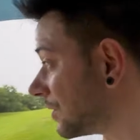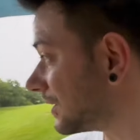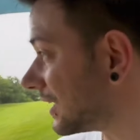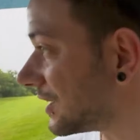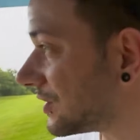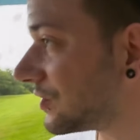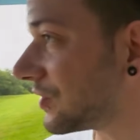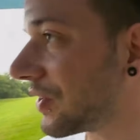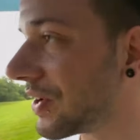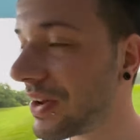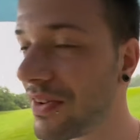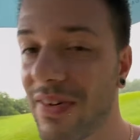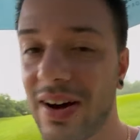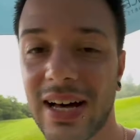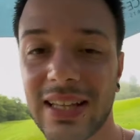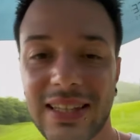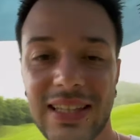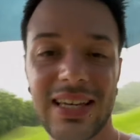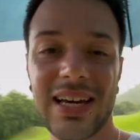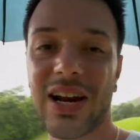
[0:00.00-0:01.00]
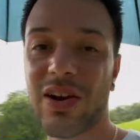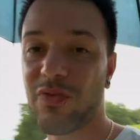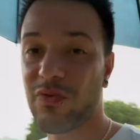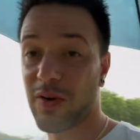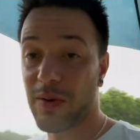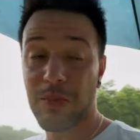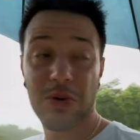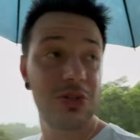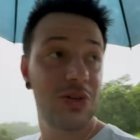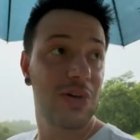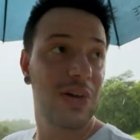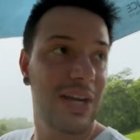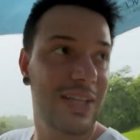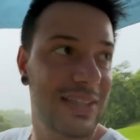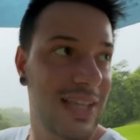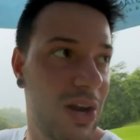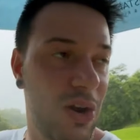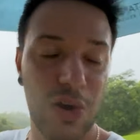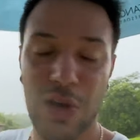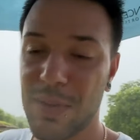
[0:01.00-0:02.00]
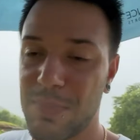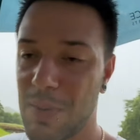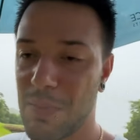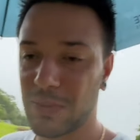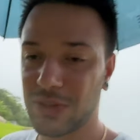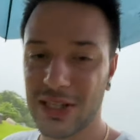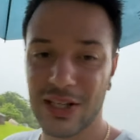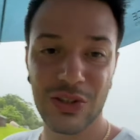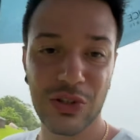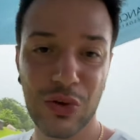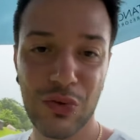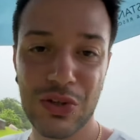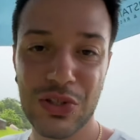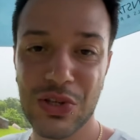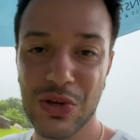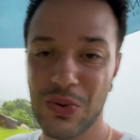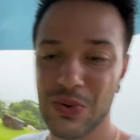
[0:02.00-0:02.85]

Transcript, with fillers: adesso arrivati al famoso cartello che abbiamo tanto visto in